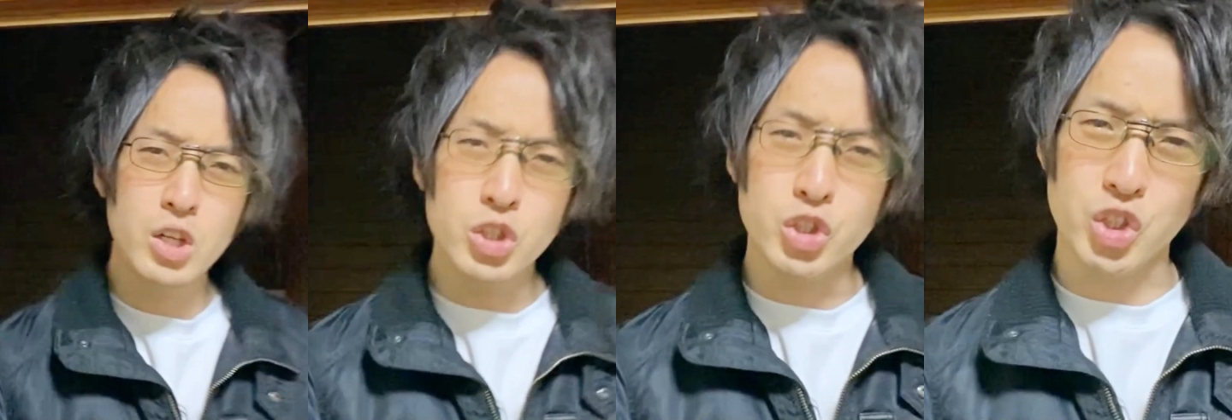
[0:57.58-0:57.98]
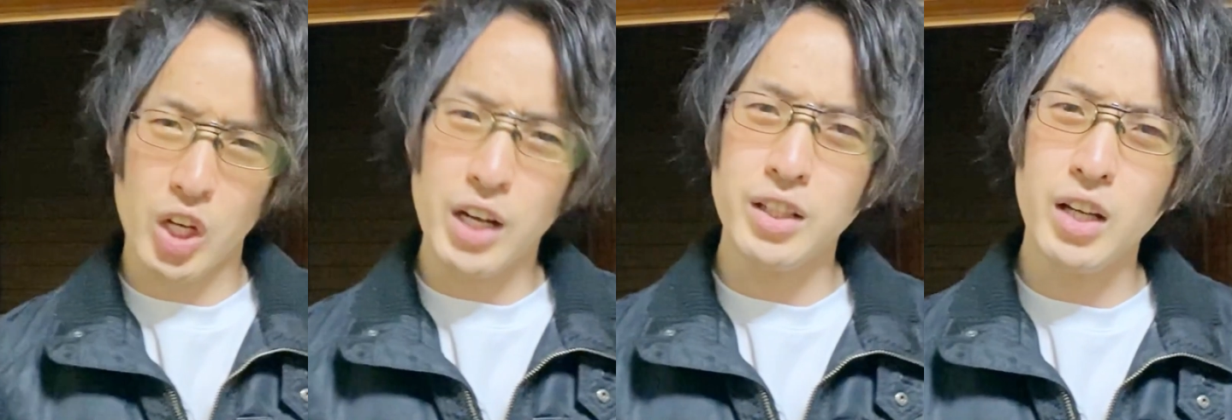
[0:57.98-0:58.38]

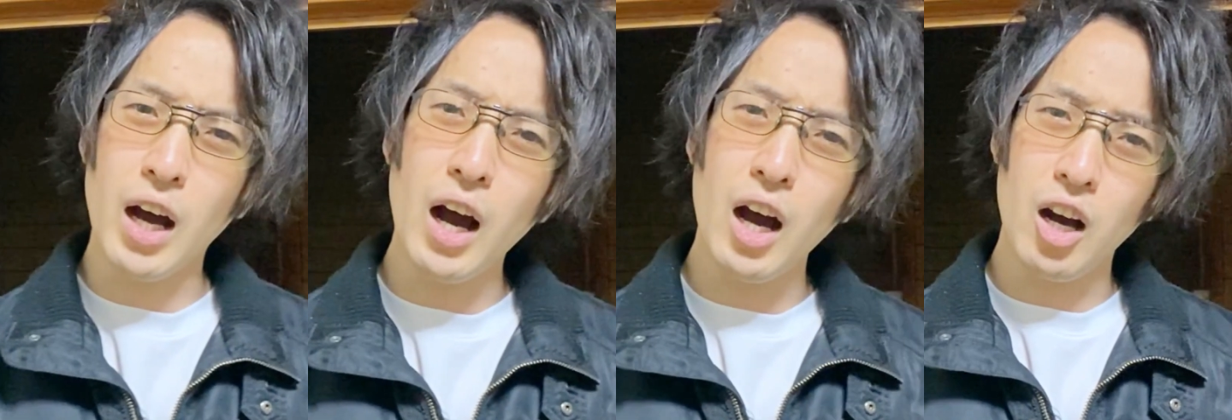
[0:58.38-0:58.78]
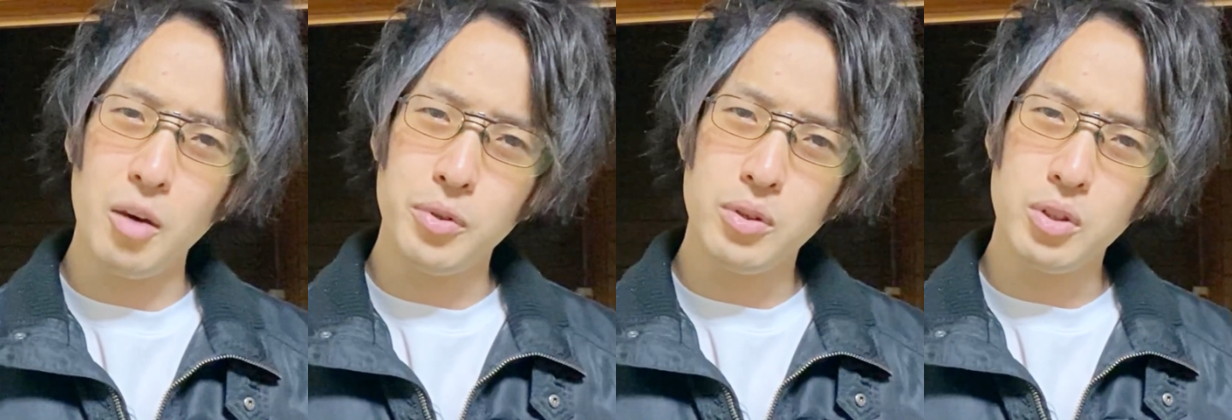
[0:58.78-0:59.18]
Shut
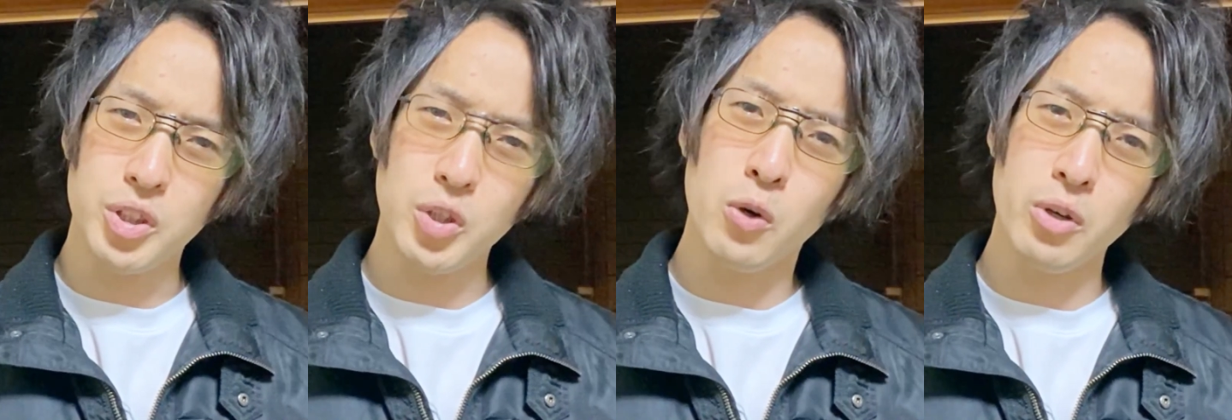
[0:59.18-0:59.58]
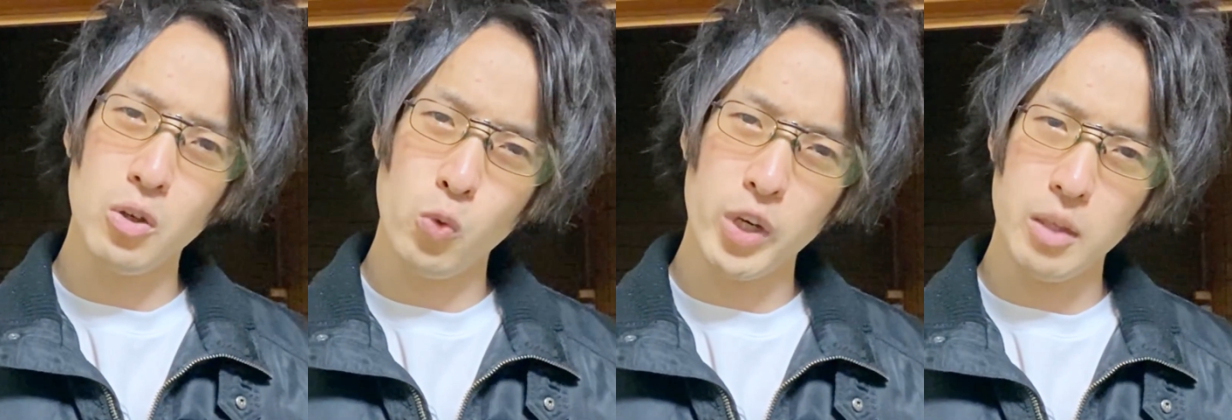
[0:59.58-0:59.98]
up! You're
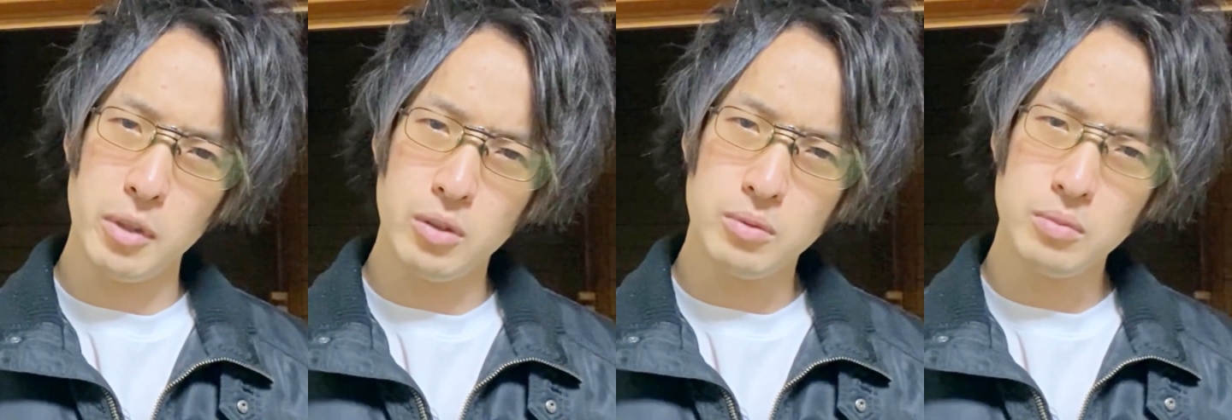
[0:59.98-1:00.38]
a weeb!